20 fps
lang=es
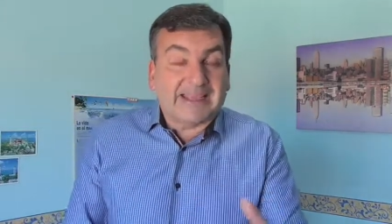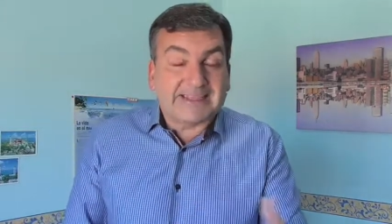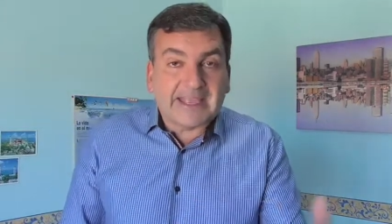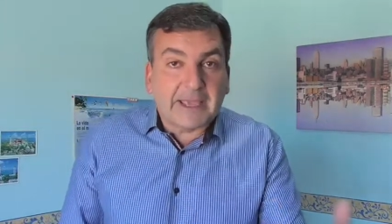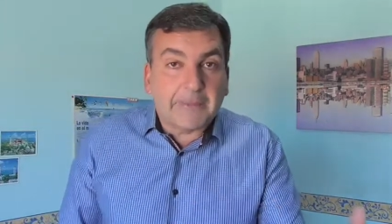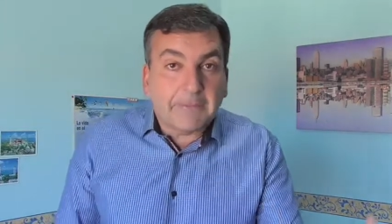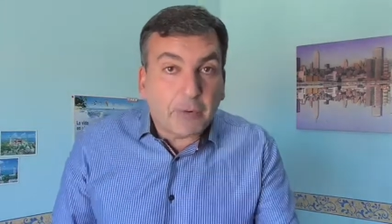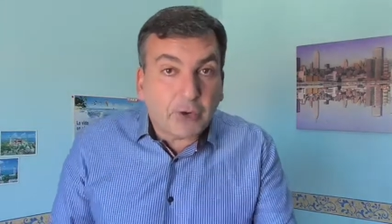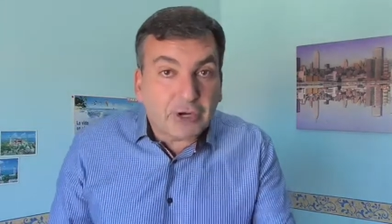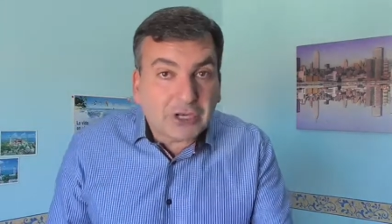
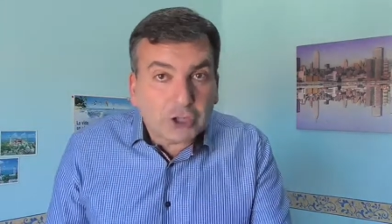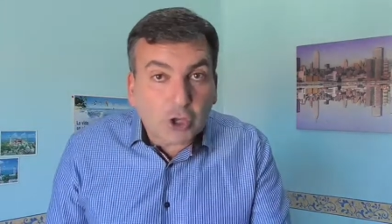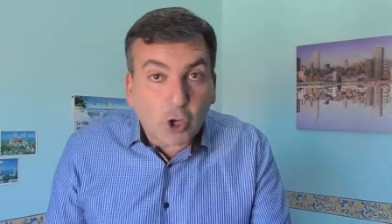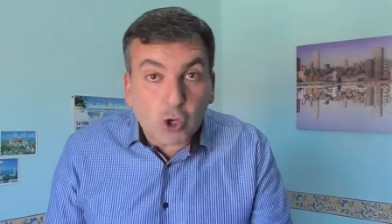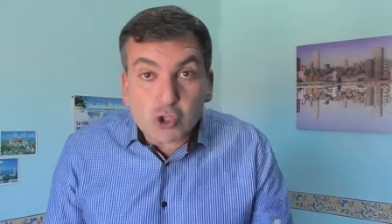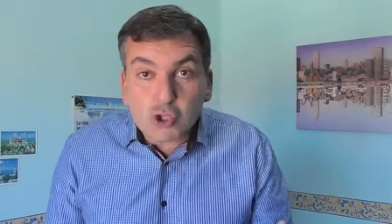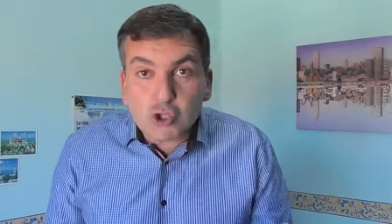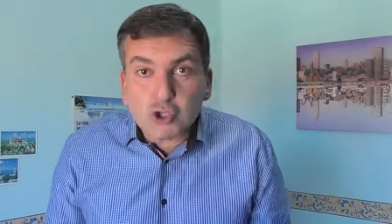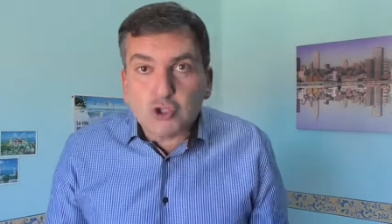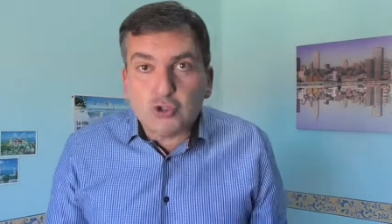está
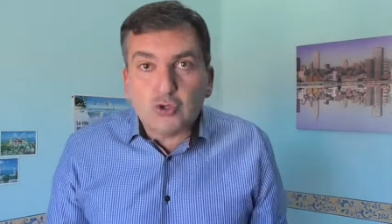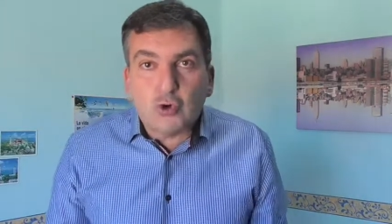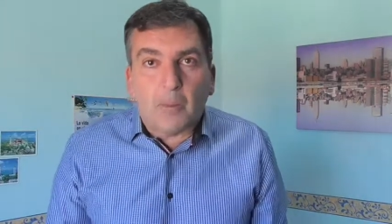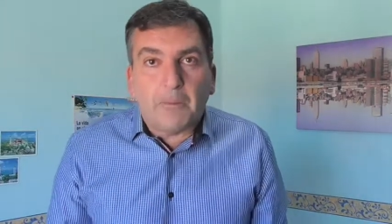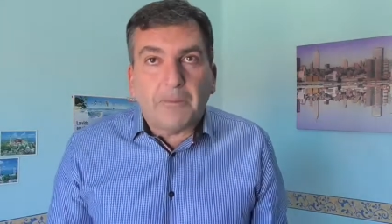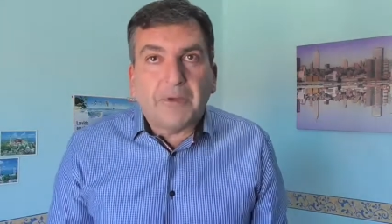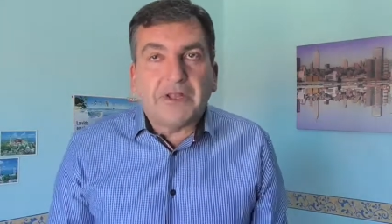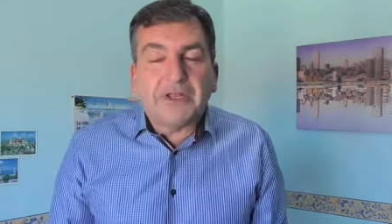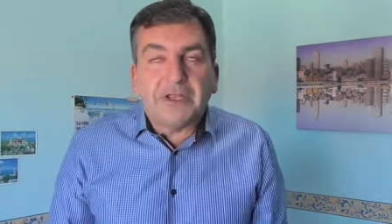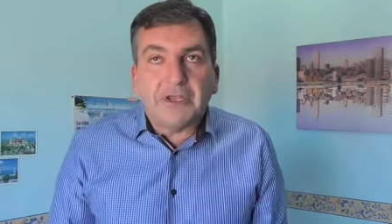imponiendo su
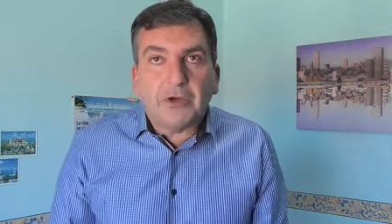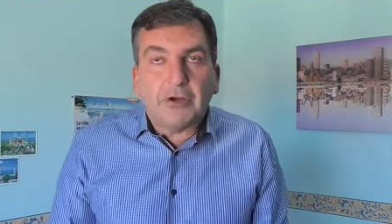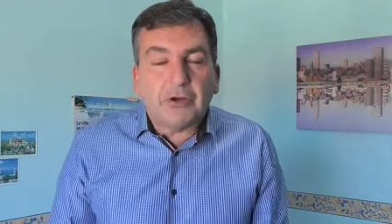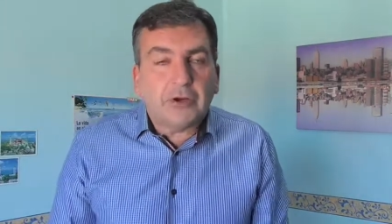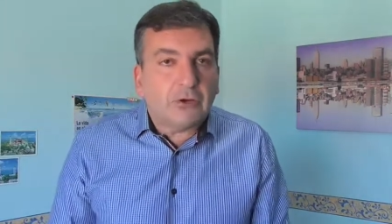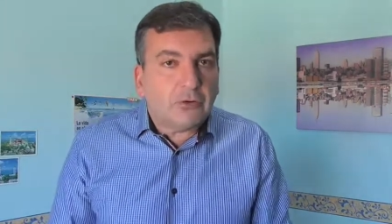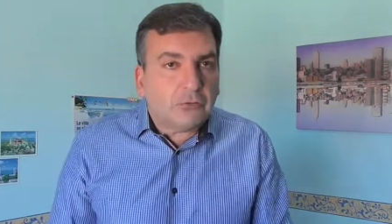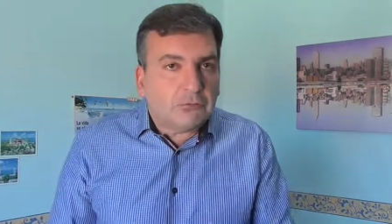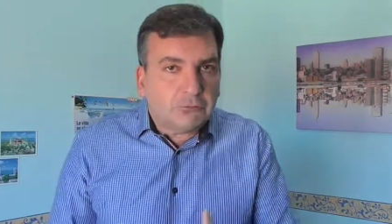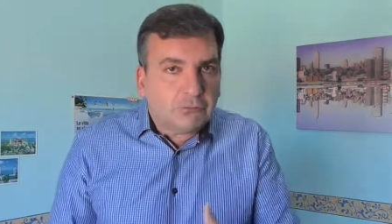
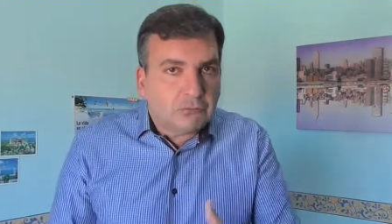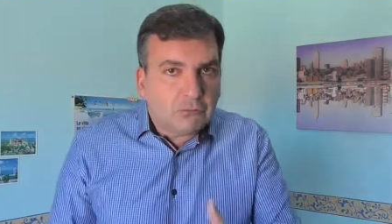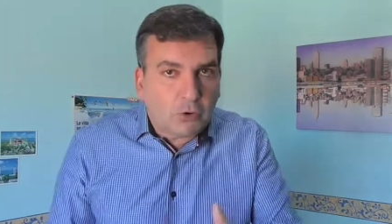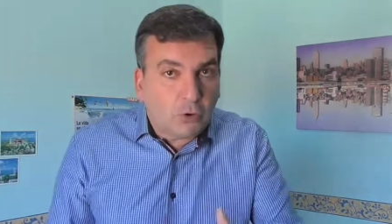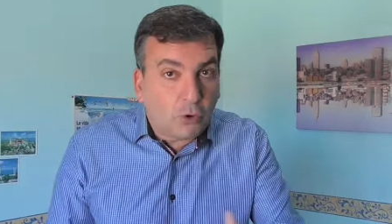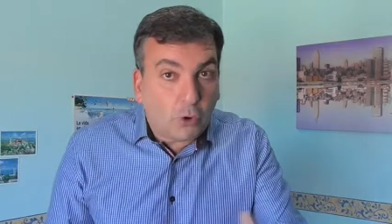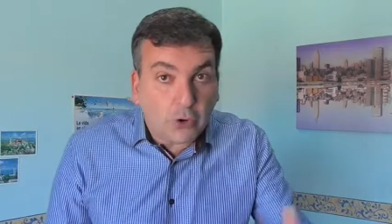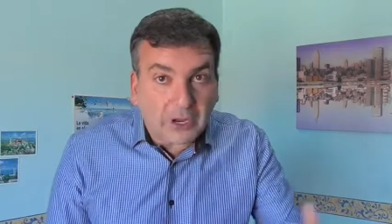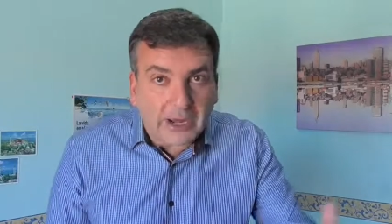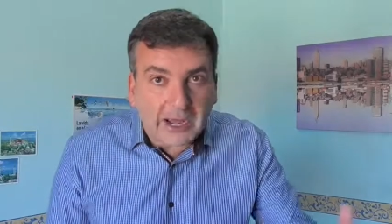opinión
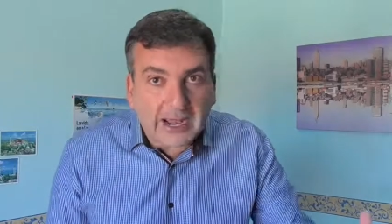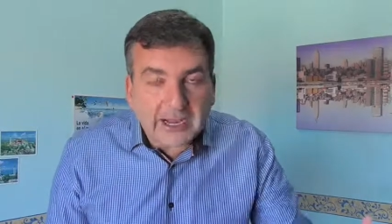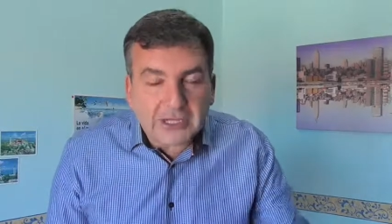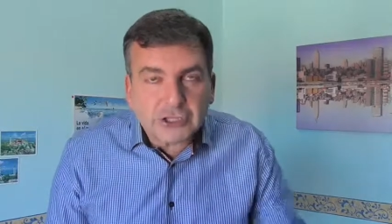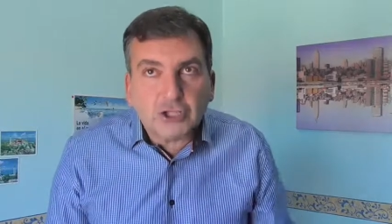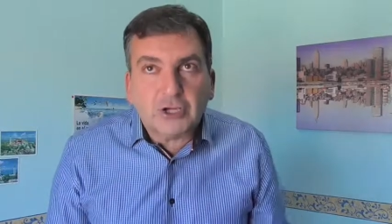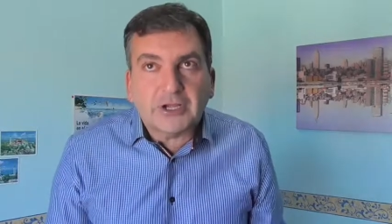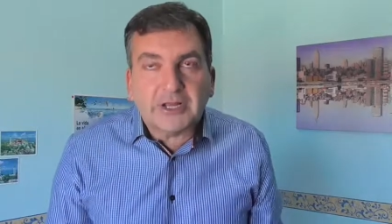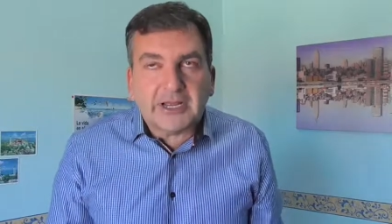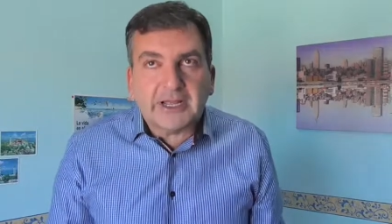o lo que le han
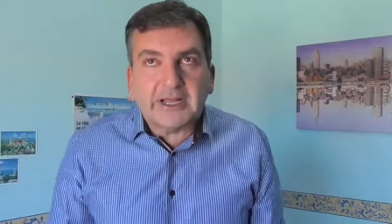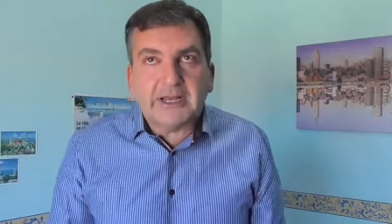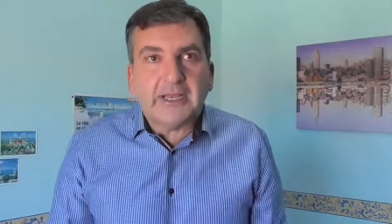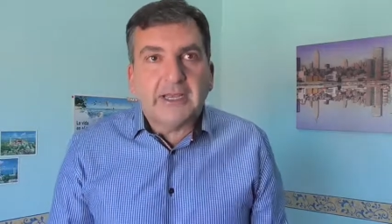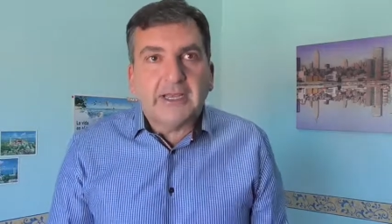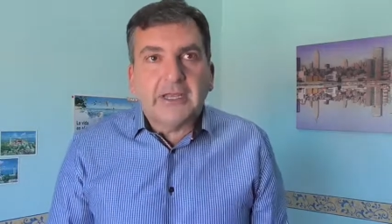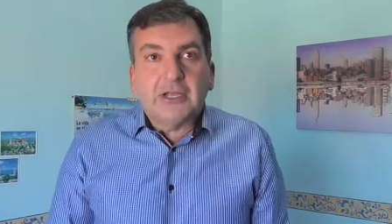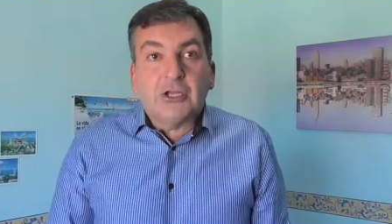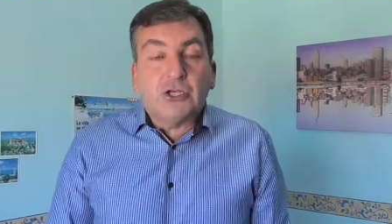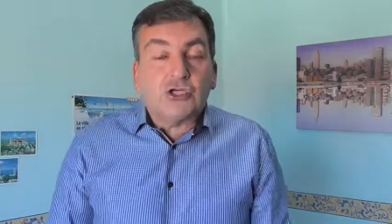hecho
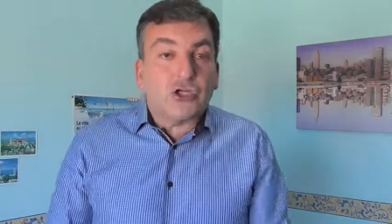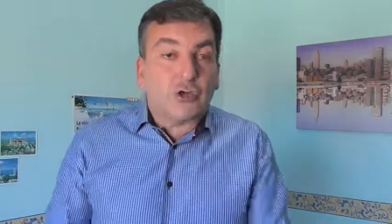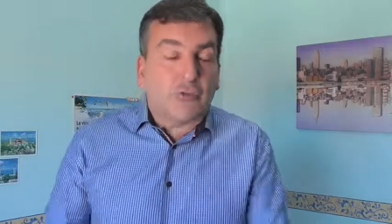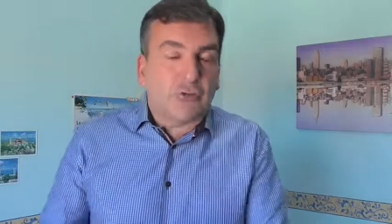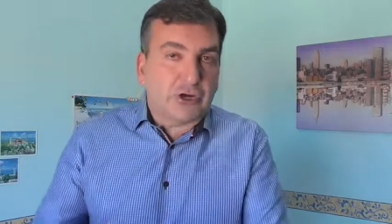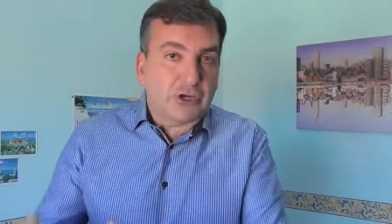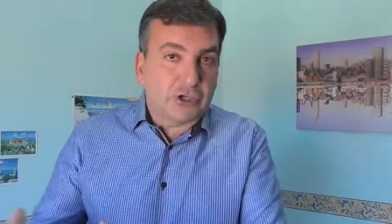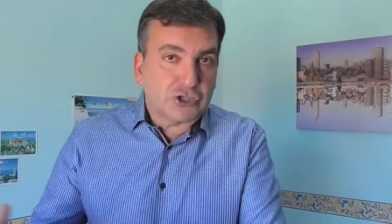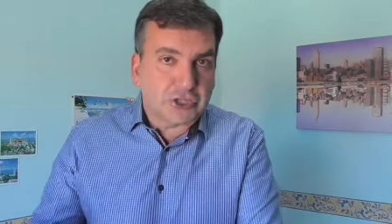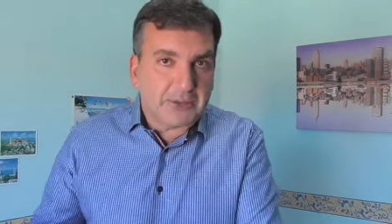creer
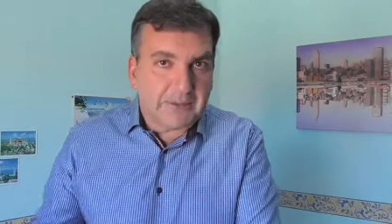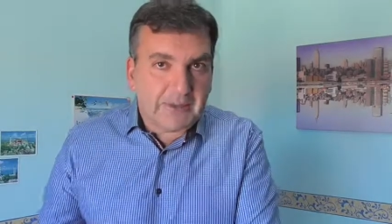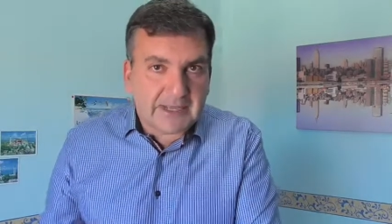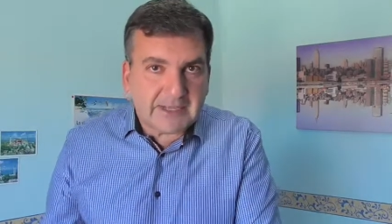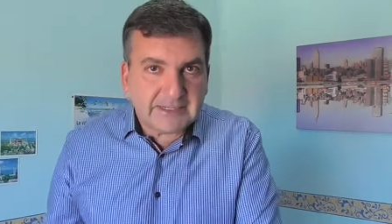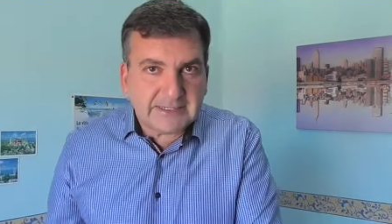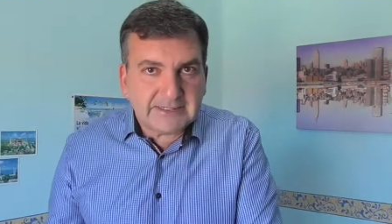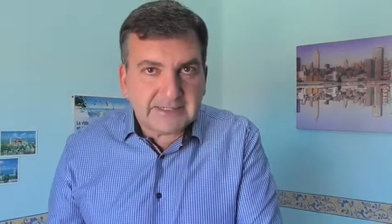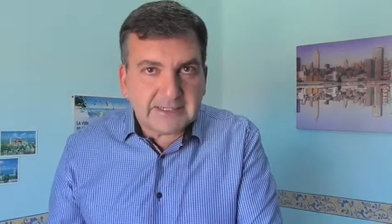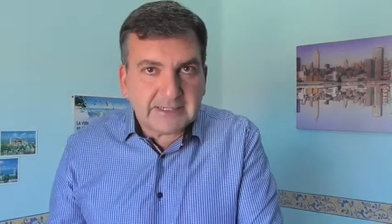sobre los
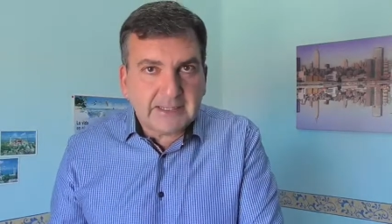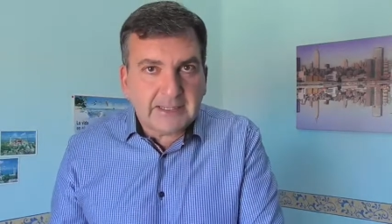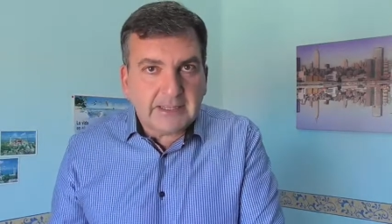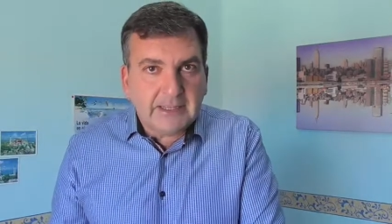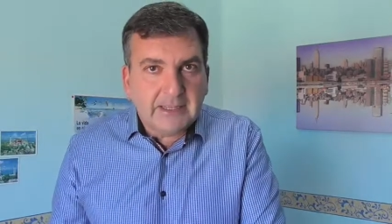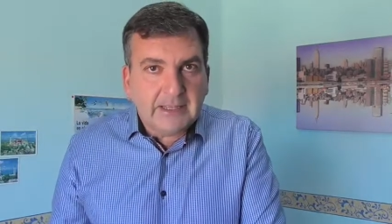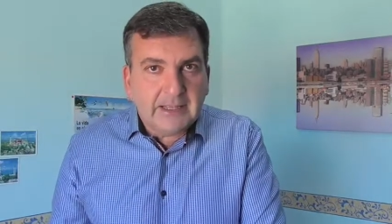demás,